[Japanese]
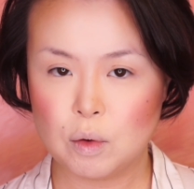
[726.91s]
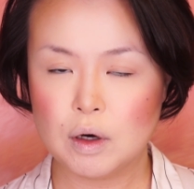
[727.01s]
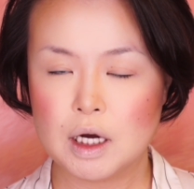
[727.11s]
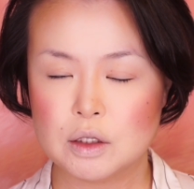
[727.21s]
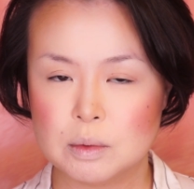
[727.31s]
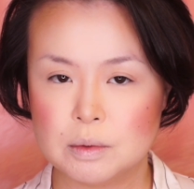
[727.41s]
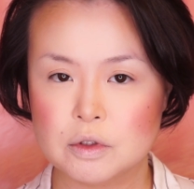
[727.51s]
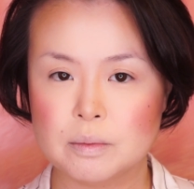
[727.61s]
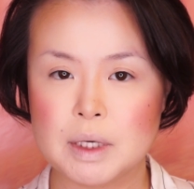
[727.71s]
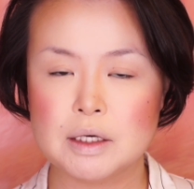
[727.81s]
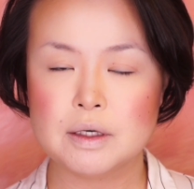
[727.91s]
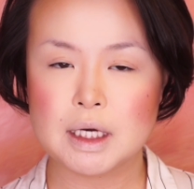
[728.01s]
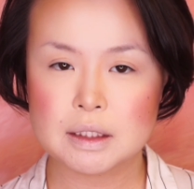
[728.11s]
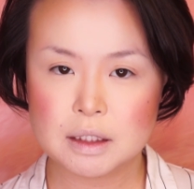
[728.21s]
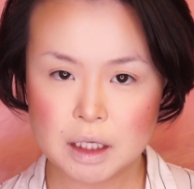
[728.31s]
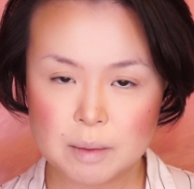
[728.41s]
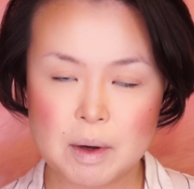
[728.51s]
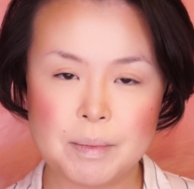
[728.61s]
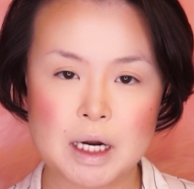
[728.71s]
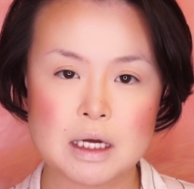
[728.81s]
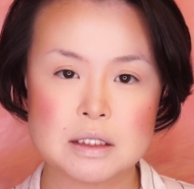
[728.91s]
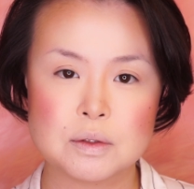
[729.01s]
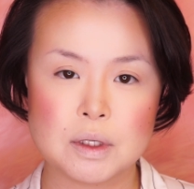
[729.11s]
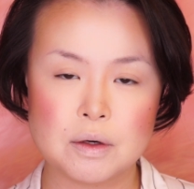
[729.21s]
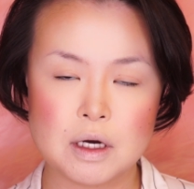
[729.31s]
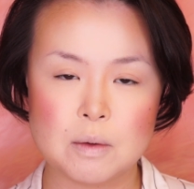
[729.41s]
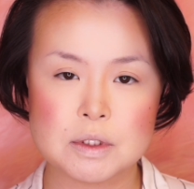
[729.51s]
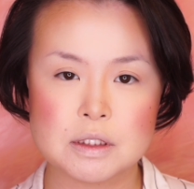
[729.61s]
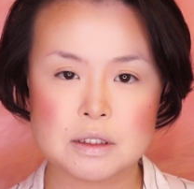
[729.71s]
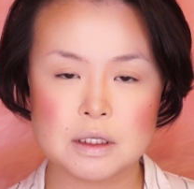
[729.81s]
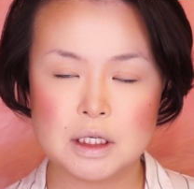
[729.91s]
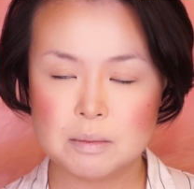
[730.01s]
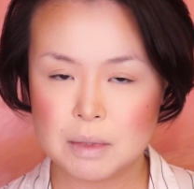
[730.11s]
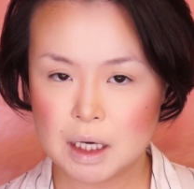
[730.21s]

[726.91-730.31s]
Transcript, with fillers: 他の部分のメイクやったらまあバランス取れるかもしれないですけど、